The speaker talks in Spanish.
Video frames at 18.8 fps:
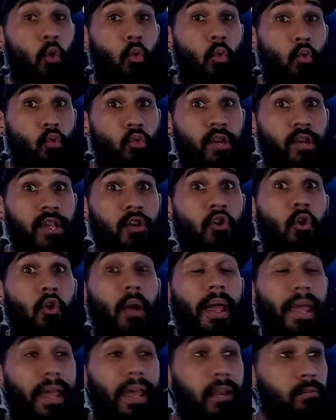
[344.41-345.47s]
único
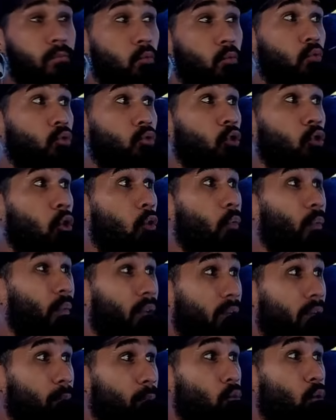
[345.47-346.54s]
en el mundo
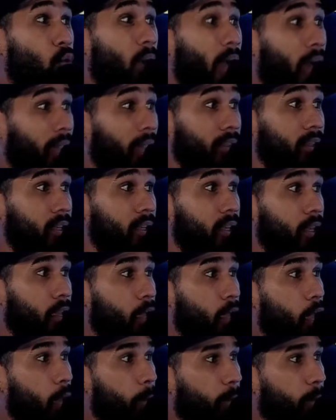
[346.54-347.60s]
de Bugatti.
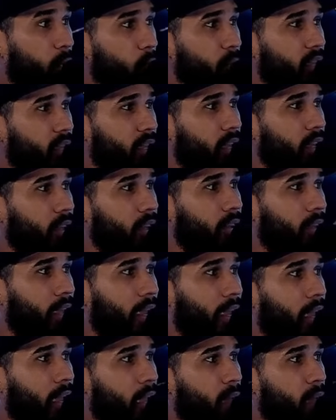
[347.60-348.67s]
Pero mi
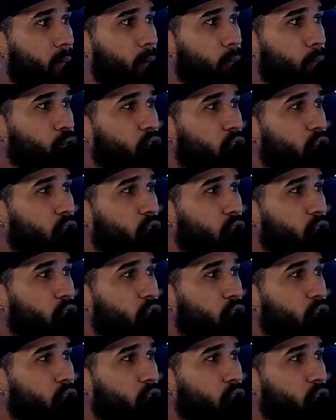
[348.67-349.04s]
gente, vamos a